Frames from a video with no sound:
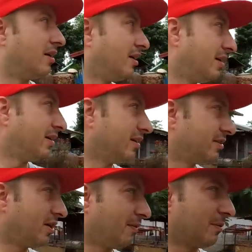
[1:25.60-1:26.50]
E,
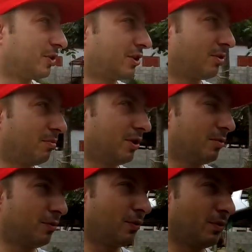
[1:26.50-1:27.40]
co ja Wam zresztą
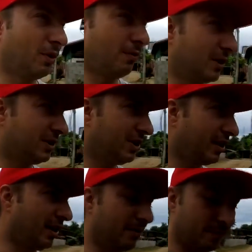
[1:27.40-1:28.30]
będę mówił. No więc
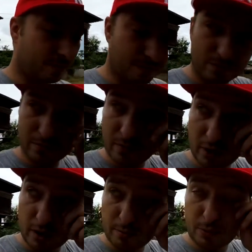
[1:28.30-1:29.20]
dzisiaj
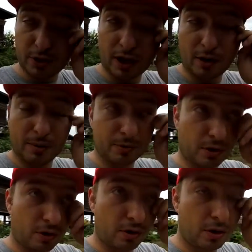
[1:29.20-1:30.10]
mm, podjechałem
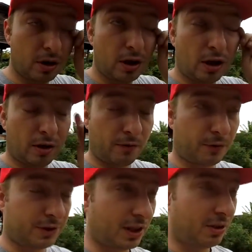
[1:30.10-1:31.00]
do,
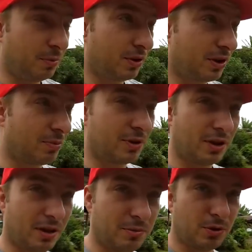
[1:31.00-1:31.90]
w ostatni piątek
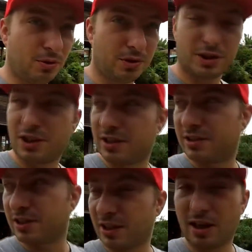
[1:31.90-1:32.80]
podjechałem do nóg, dzisiaj
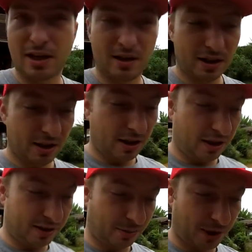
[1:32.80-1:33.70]
jest niedziela
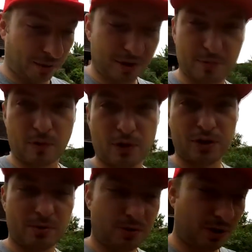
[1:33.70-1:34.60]
i zabieram ich z
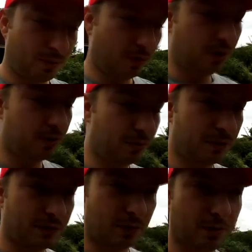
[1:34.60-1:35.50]
powrotem, bo nie było ich u
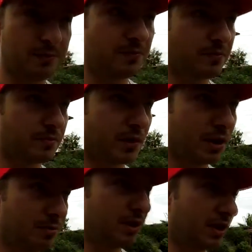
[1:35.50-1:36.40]
mnie w domu
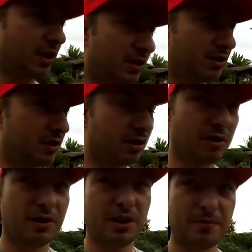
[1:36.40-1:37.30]
przez jakieś 3
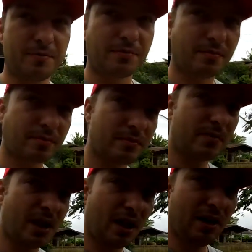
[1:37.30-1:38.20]
tygodnie.
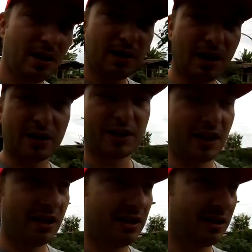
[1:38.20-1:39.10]

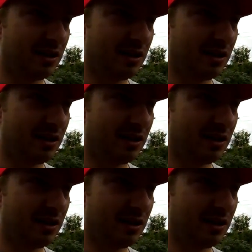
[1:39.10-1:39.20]
Także